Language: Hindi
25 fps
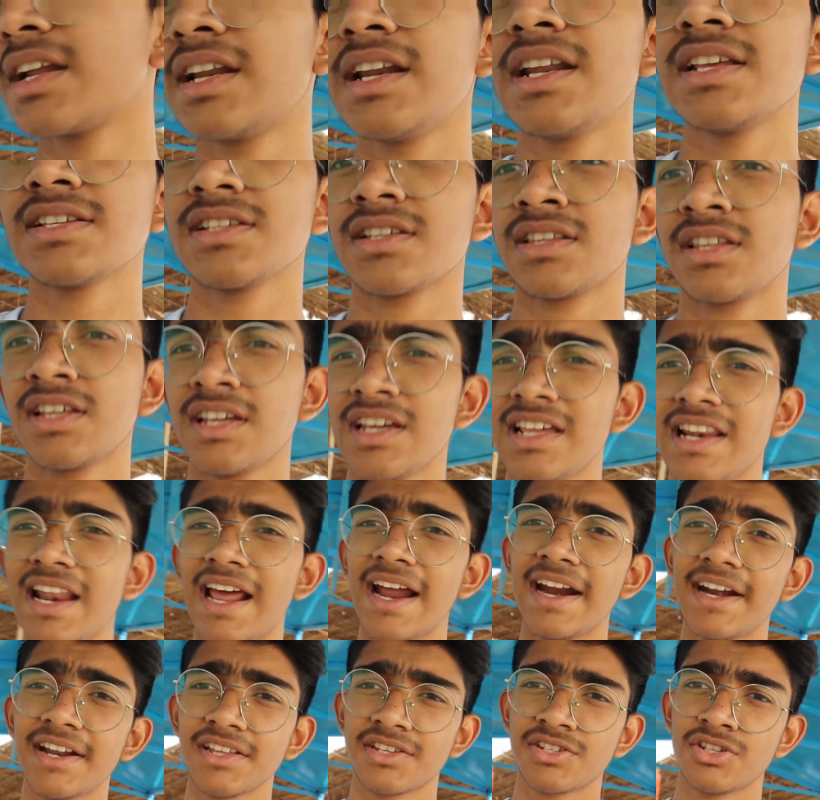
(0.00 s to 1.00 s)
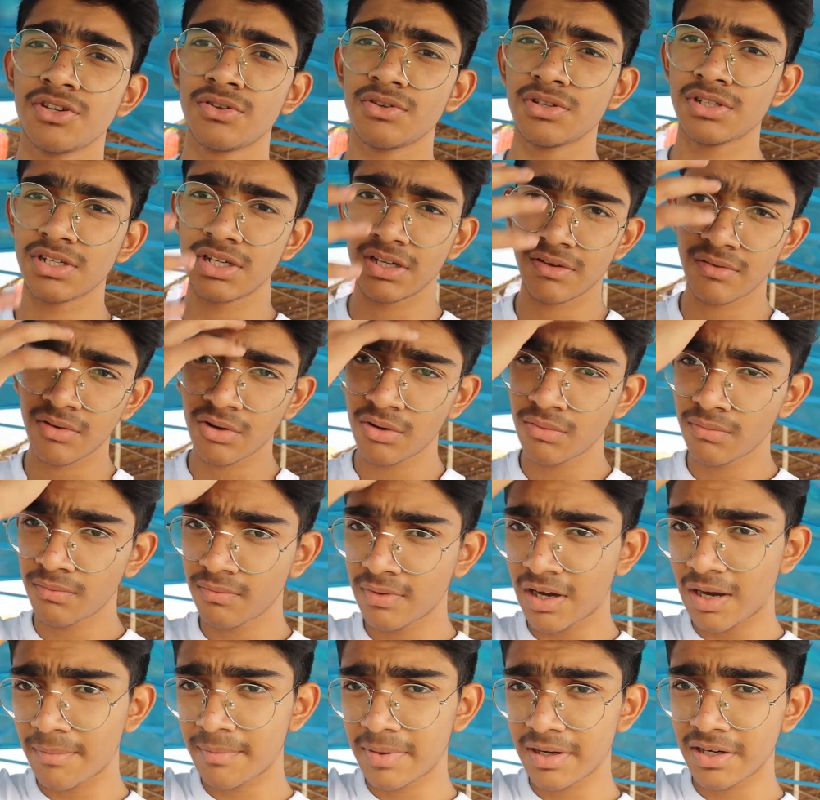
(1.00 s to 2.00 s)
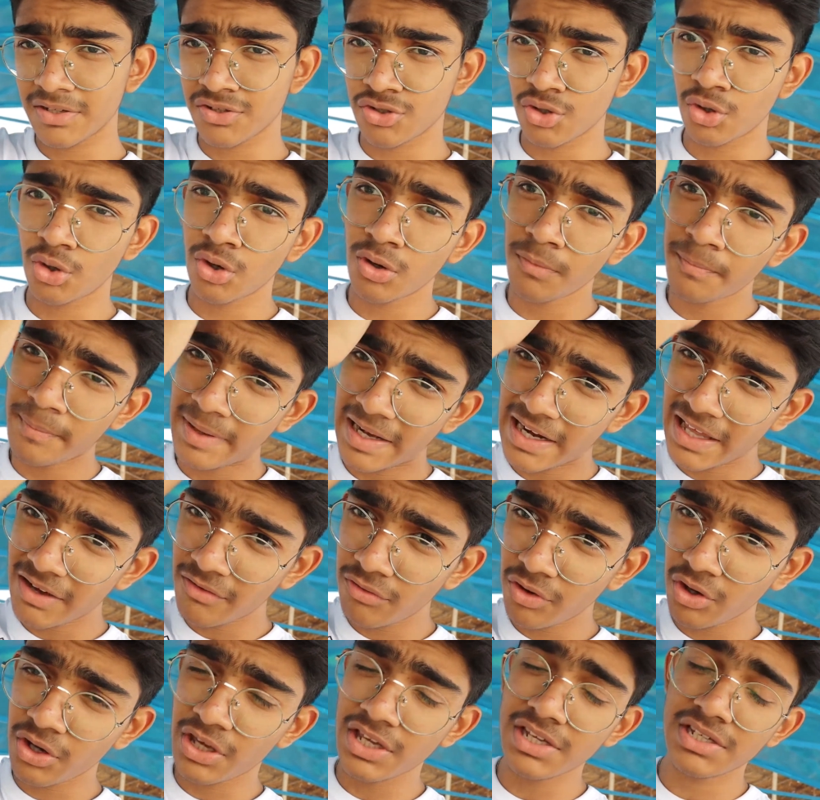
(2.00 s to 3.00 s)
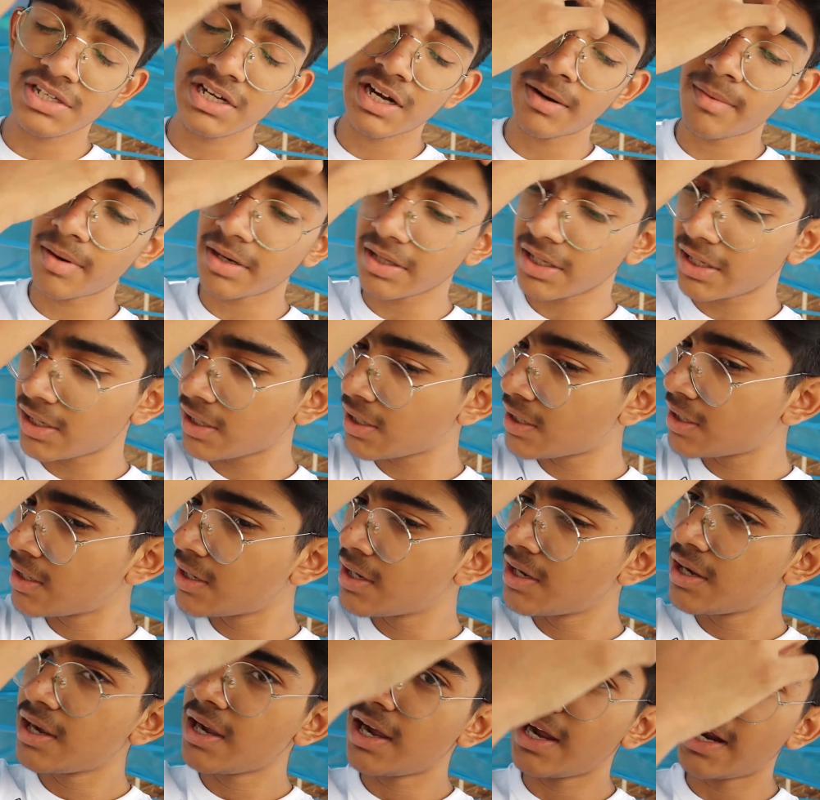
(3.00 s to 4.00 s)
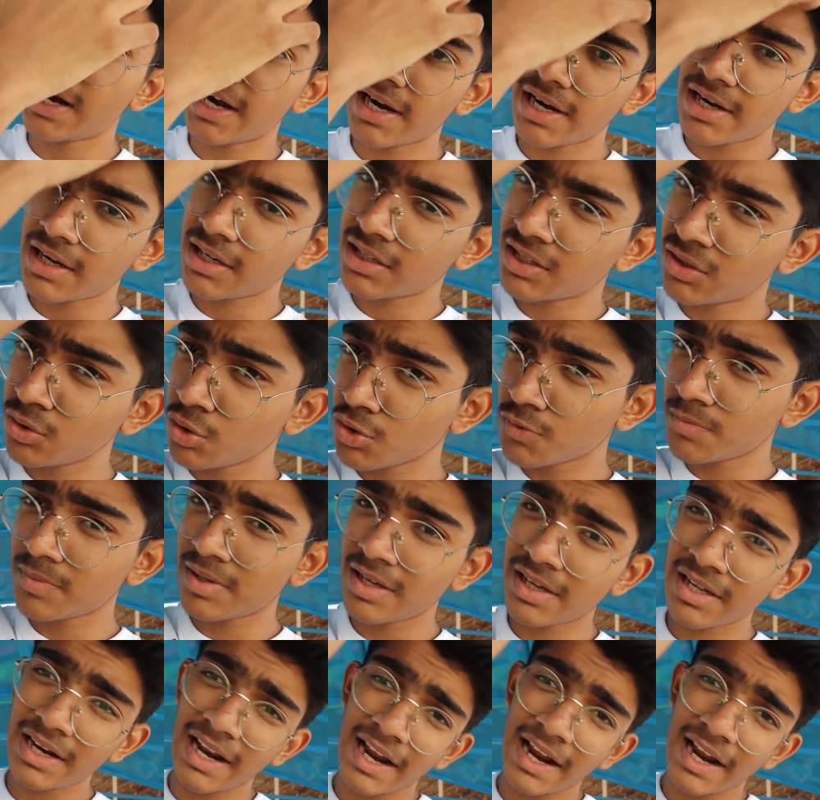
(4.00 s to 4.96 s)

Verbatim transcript: नहीं ले सकते कि लाइट अच्छी होनी चाहिए वो वहाँ पर जो मिले वो खींचना पड़ता है एंड उसमें